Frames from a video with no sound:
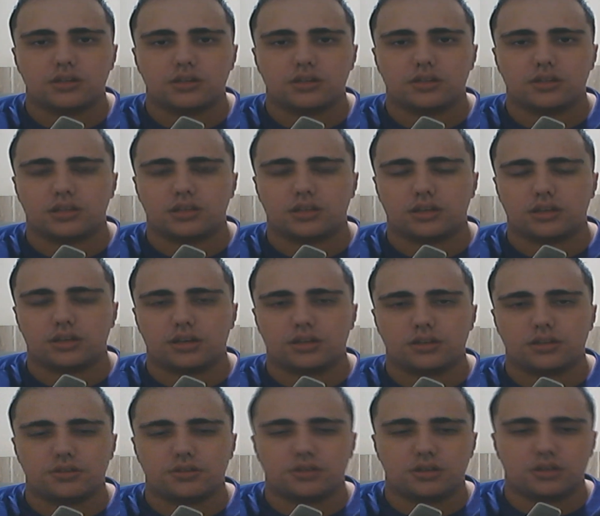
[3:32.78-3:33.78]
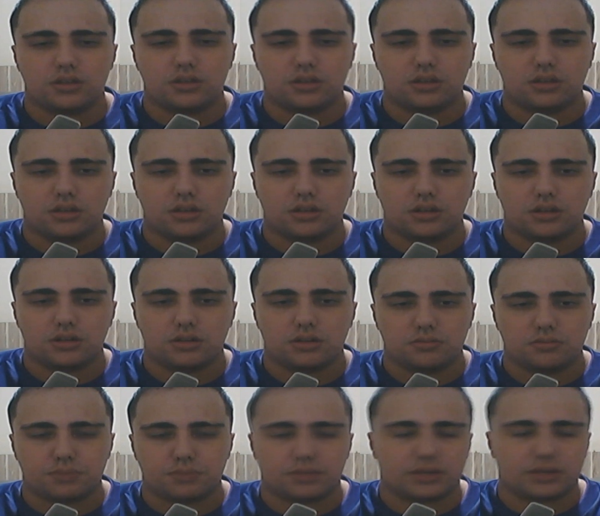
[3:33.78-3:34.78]
Naquele lance que
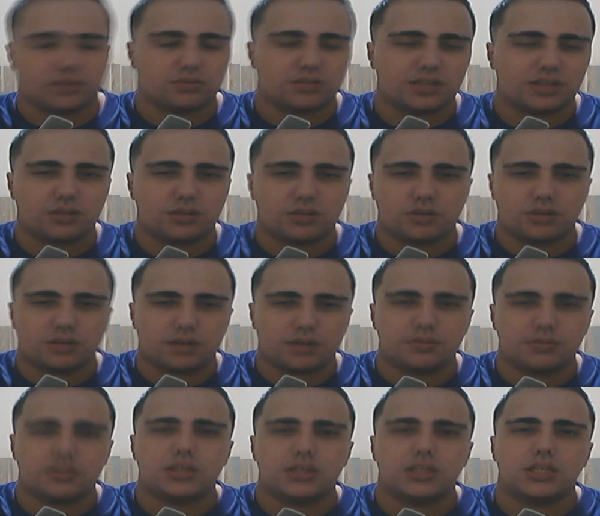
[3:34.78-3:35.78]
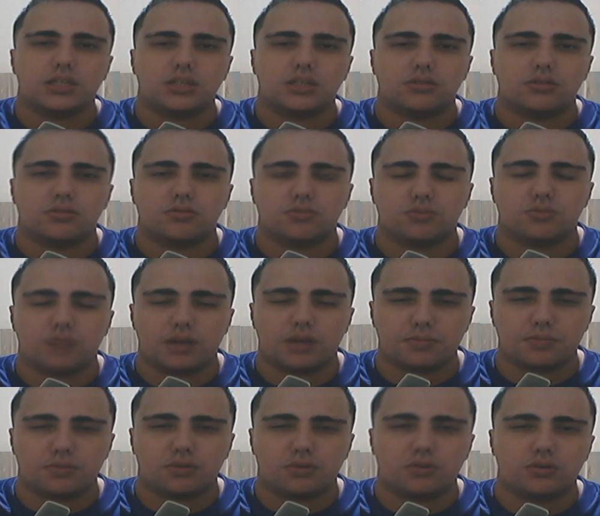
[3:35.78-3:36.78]
Pagnunçá deu de cabeça, no
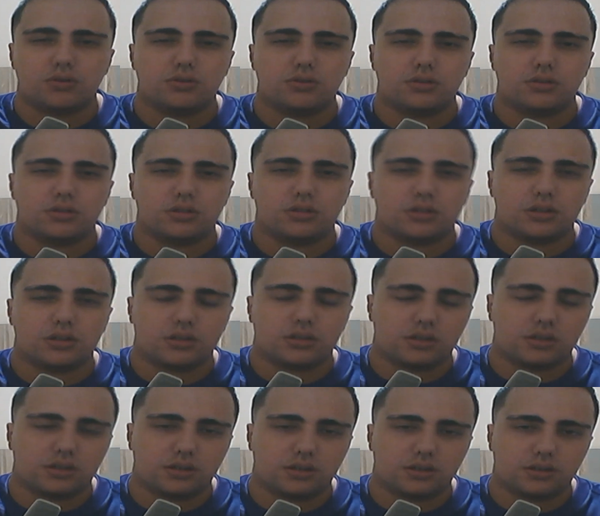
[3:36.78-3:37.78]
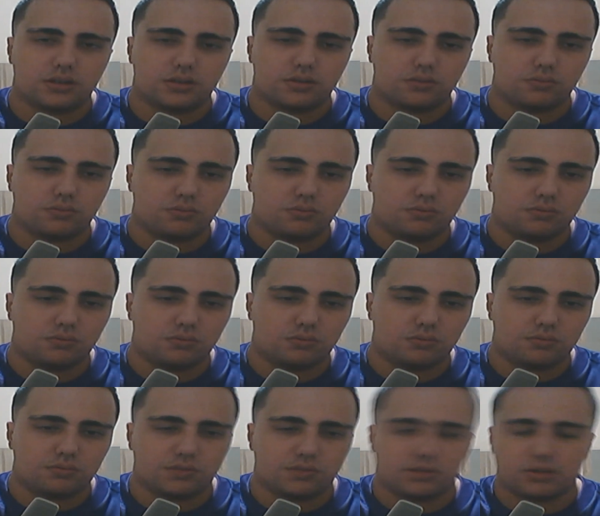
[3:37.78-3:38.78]
rebote, né? É, o, o,
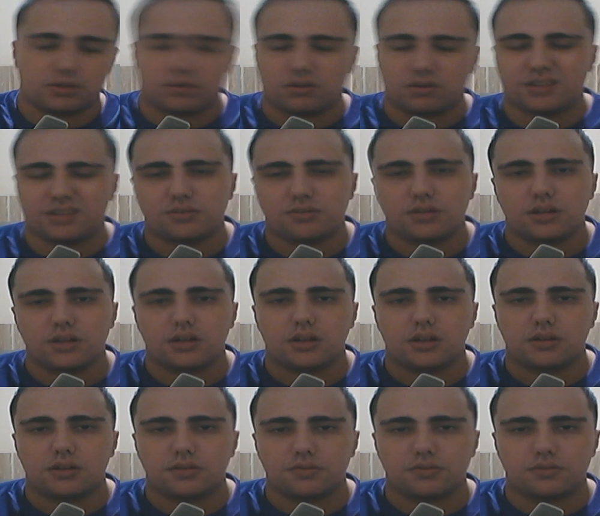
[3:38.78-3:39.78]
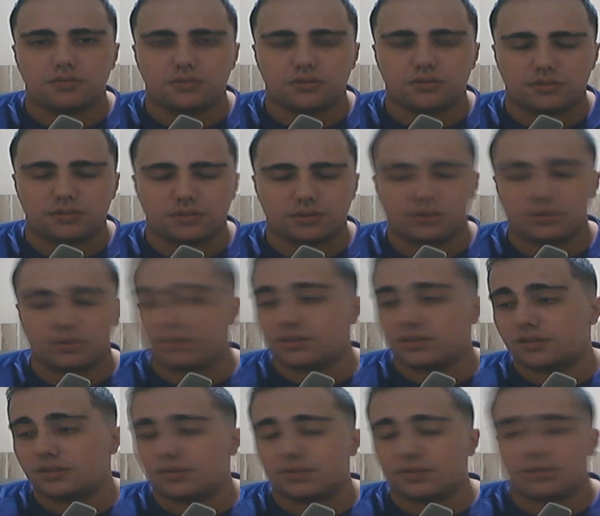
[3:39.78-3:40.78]
o goleiro, eh, eu ia
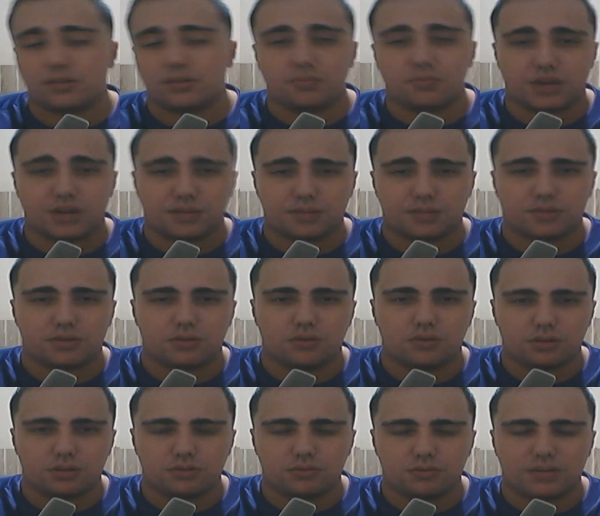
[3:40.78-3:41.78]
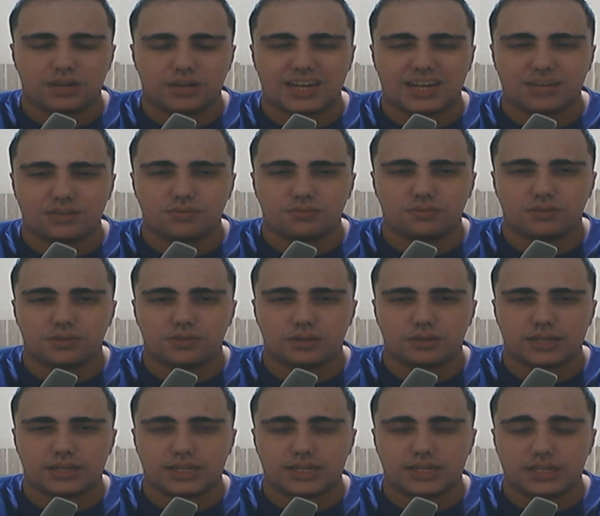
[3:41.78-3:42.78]
dizer Fernando Praia, mas o goleiro Cássio fez
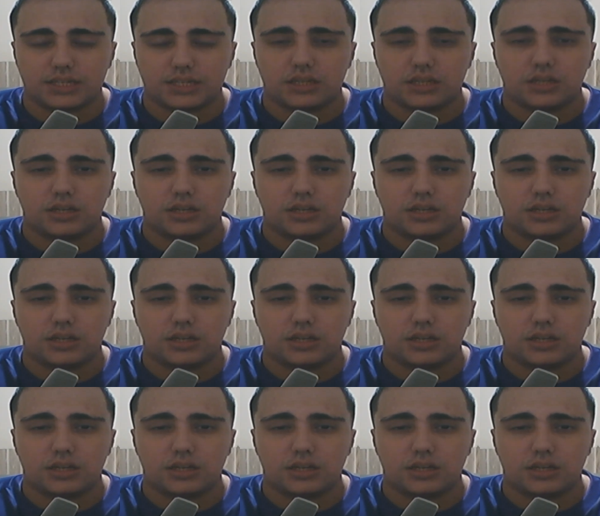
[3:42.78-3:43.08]
uma grande